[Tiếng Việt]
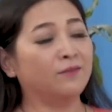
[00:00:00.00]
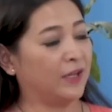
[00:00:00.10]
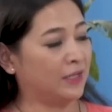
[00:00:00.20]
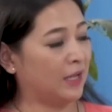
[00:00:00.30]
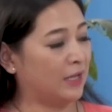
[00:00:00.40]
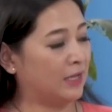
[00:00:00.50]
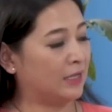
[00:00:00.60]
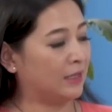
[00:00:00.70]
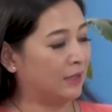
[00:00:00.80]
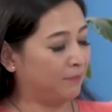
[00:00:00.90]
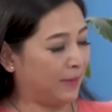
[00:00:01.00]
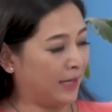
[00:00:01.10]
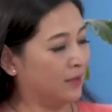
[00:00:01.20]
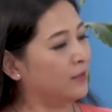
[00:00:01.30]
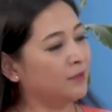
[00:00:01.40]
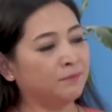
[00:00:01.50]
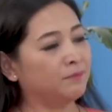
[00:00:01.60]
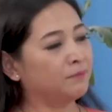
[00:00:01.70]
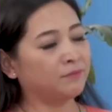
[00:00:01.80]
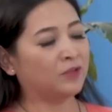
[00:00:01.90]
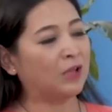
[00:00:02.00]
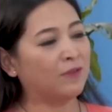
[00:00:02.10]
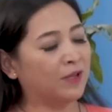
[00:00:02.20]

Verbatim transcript: Vậy thì mẹ ơi, cái